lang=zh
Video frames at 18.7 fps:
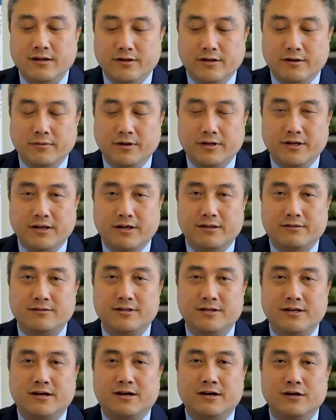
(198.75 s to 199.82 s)
那么你自
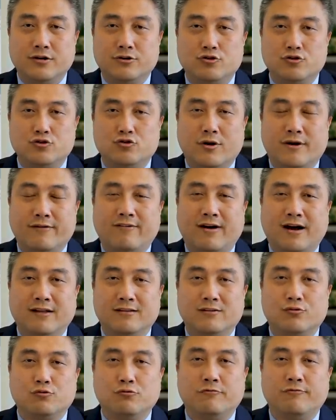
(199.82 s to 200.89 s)
己可以去选房
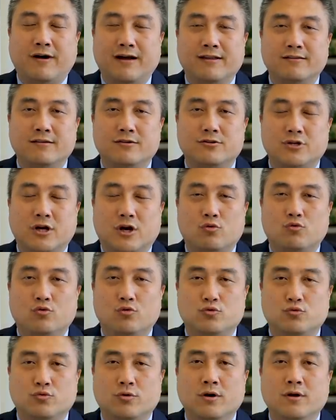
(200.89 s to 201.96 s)
子、租房子，只要雇
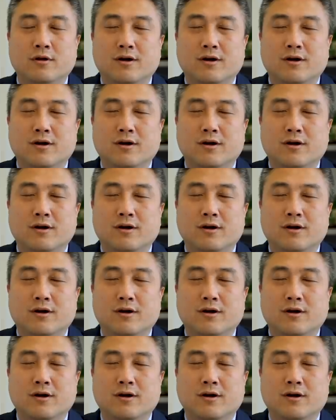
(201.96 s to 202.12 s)
主